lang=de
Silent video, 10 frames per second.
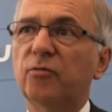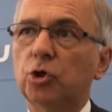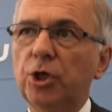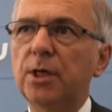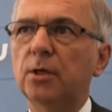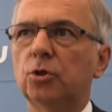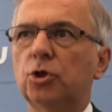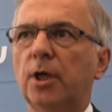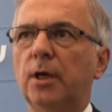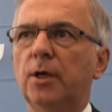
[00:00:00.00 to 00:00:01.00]
verschiedenen
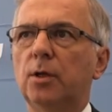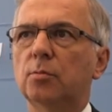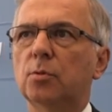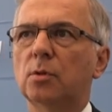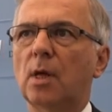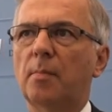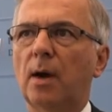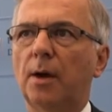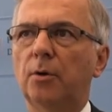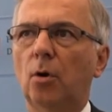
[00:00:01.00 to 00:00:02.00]
Stellen in diesem
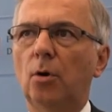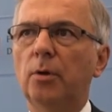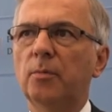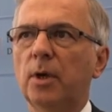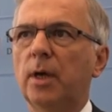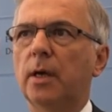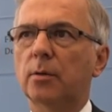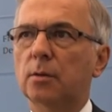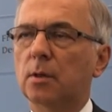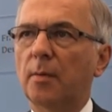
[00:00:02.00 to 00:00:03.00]
Zusammenhang eine Rolle.
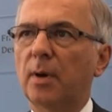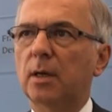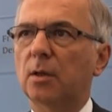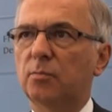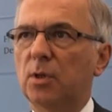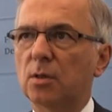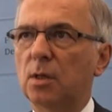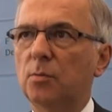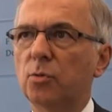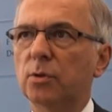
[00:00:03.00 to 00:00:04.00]
Erstens einmal, dass wir sehen